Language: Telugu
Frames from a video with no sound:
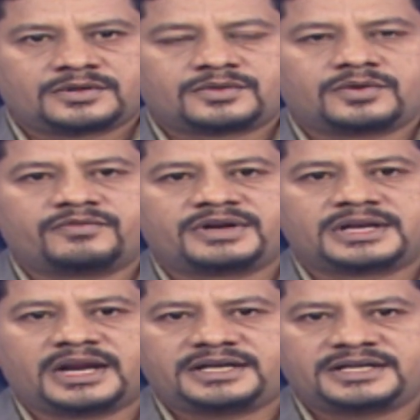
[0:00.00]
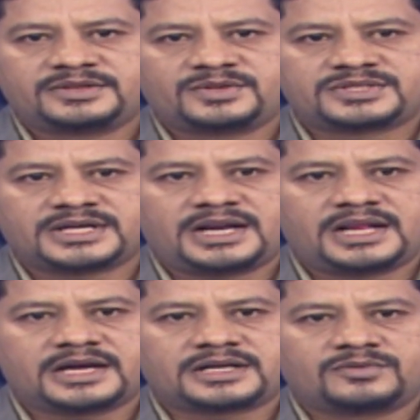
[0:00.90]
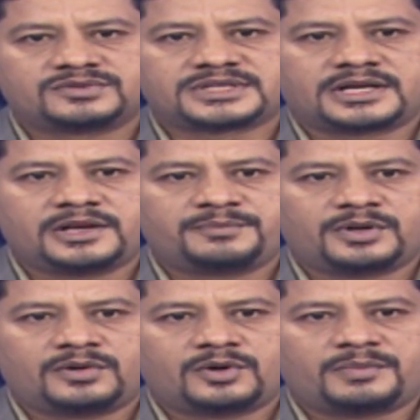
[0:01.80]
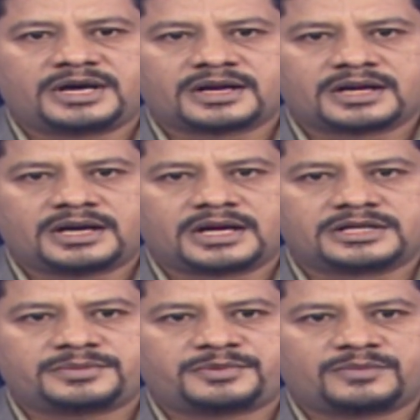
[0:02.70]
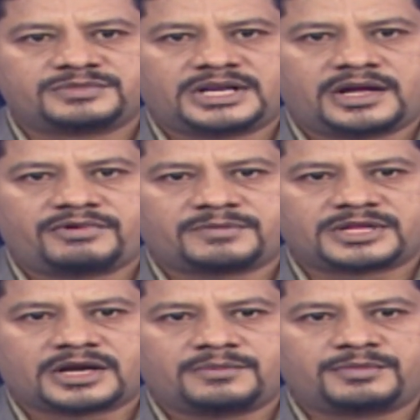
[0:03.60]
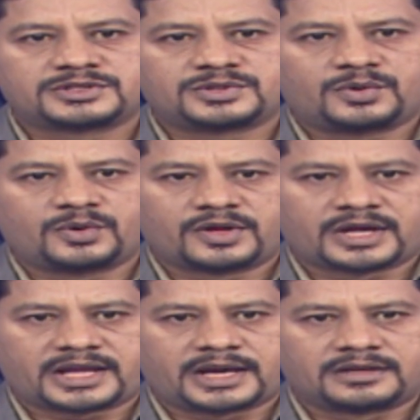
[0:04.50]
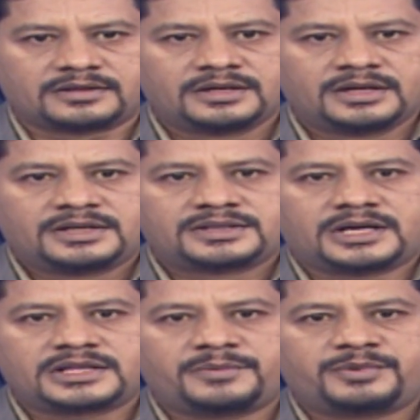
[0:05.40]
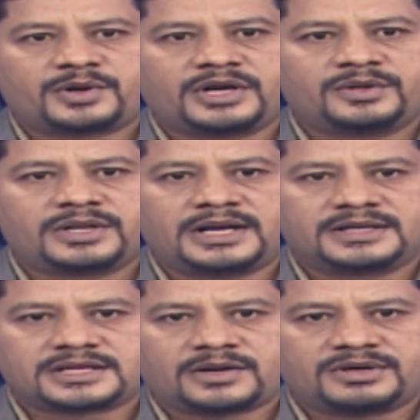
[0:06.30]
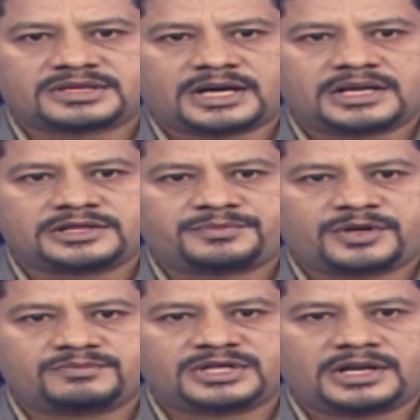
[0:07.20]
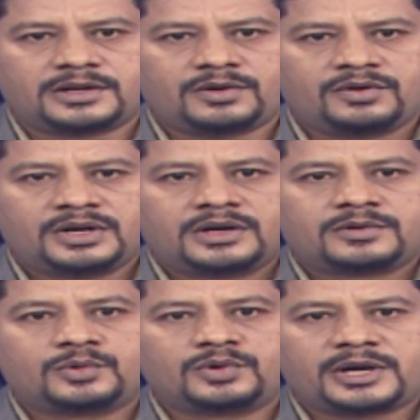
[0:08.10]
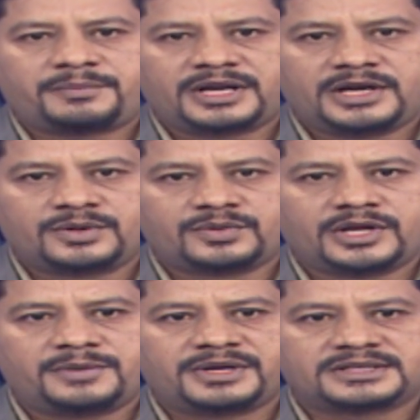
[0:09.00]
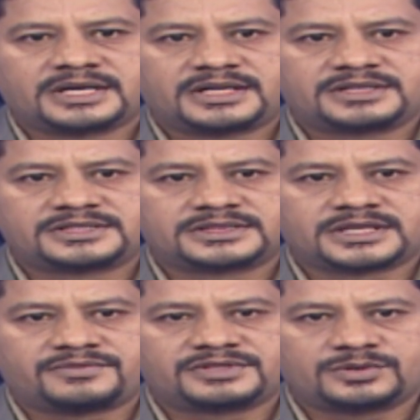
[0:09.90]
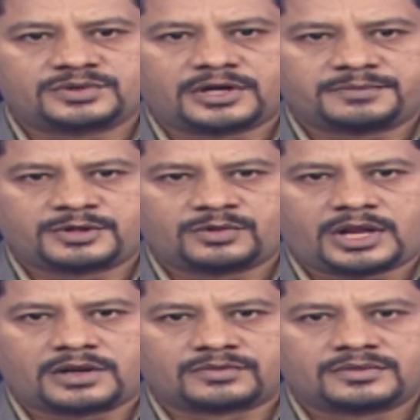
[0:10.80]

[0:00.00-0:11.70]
కోవిడ్ నైన్టీన్ దృష్ట్యా లాక్డౌన్ సడలింపులలో భాగంగా అనంతపురం జిల్లా వ్యాప్తంగా బస్సులు రోడ్డుకెక్కాయి దాదాపు రెండు నెలల తర్వాత అనంతపురం జిల్లాలో నూట పన్నెండు ఏపీఎస్ఆర్టీసీ సర్వీసులు నడుపుతున్నారు